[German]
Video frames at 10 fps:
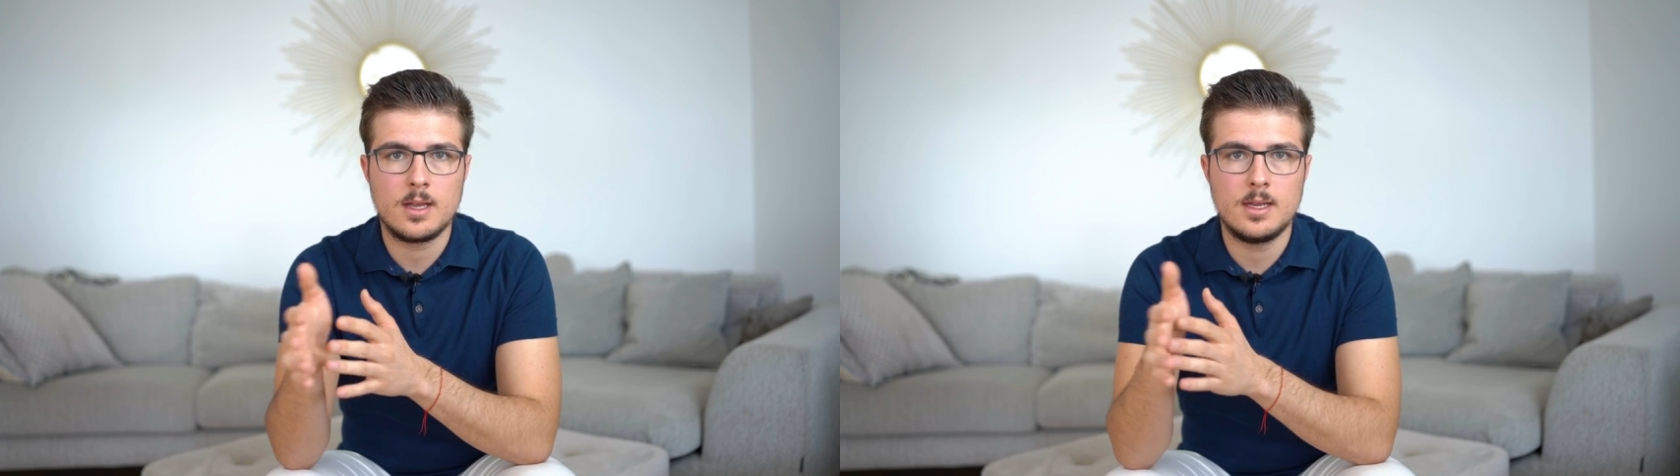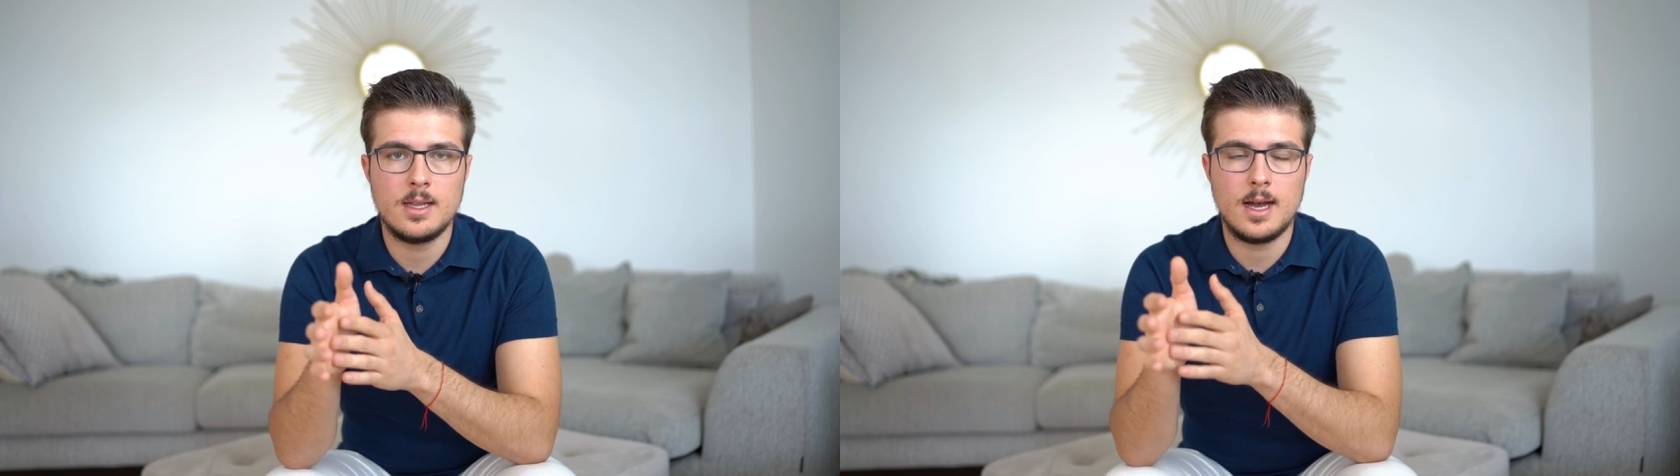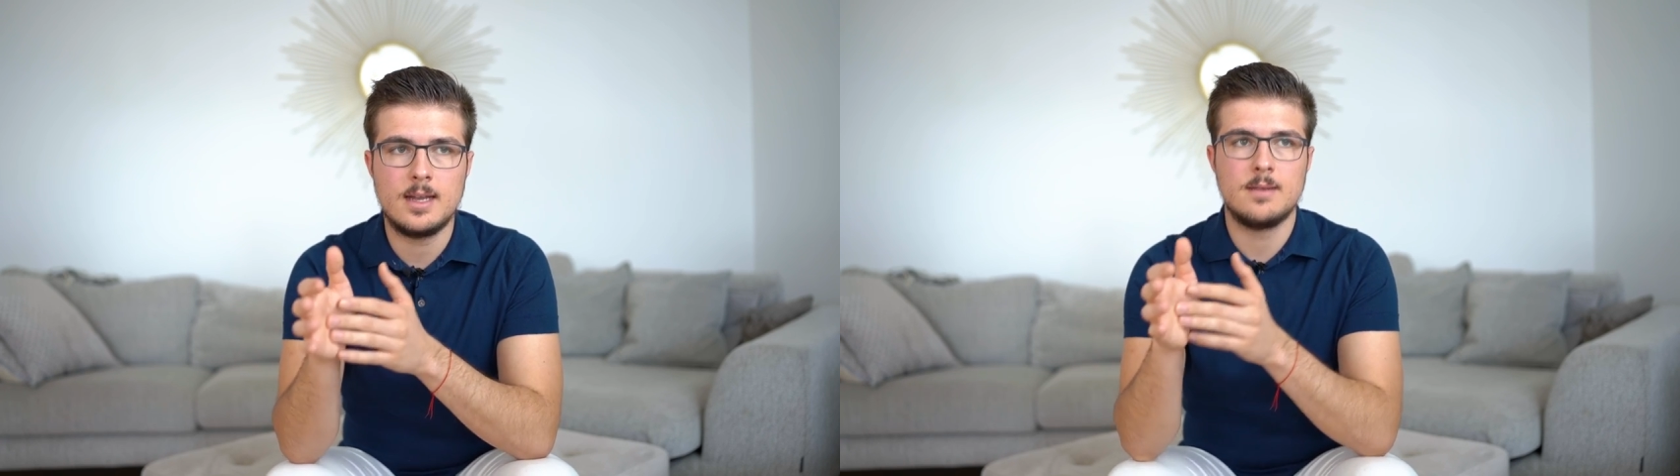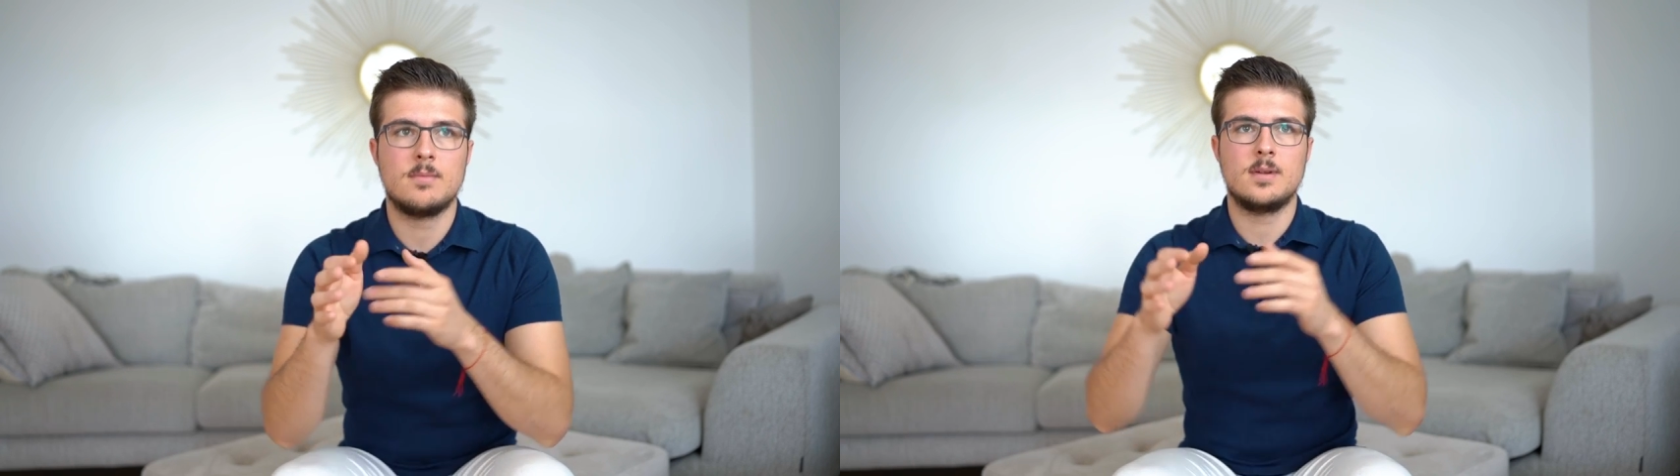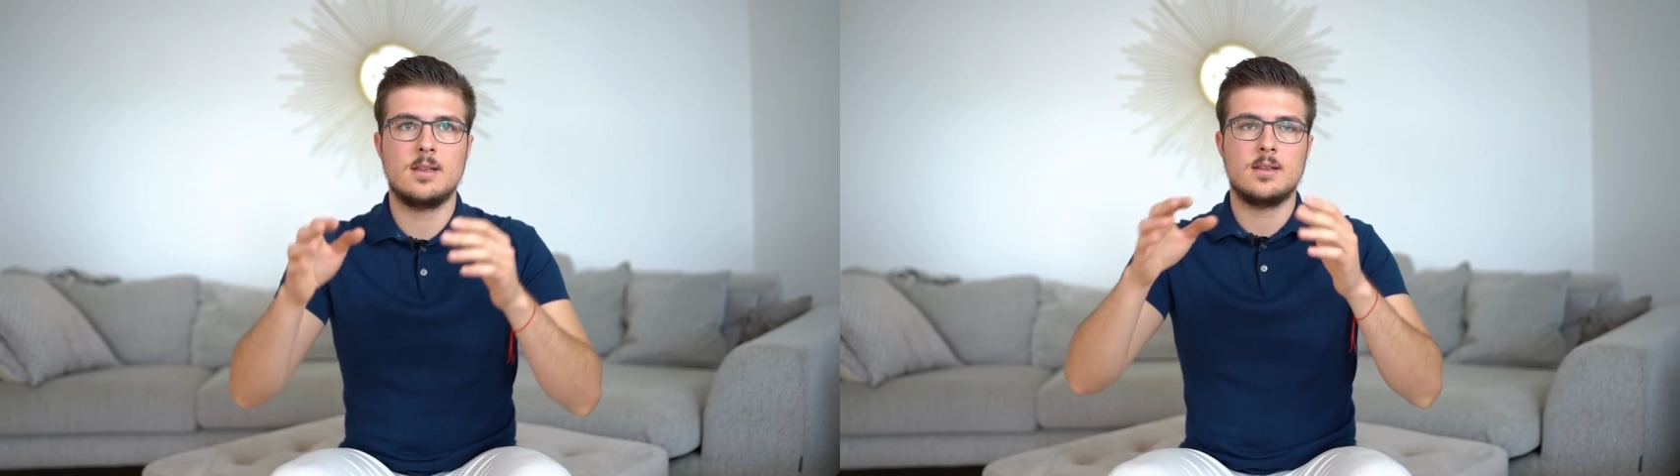in
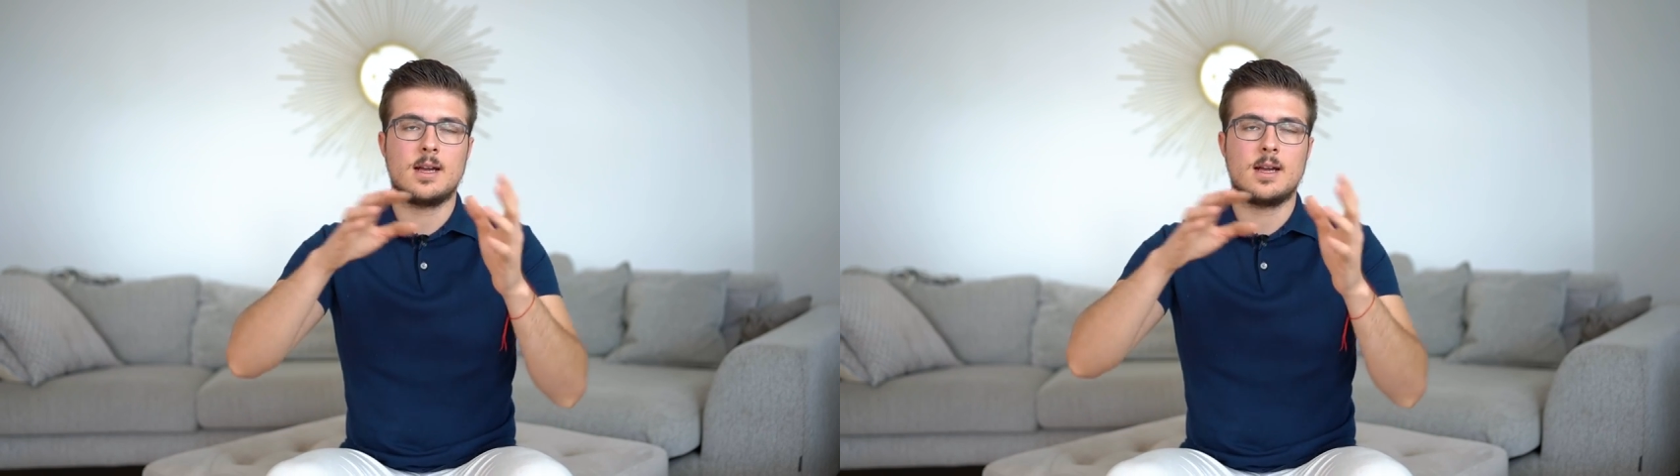einem, äh,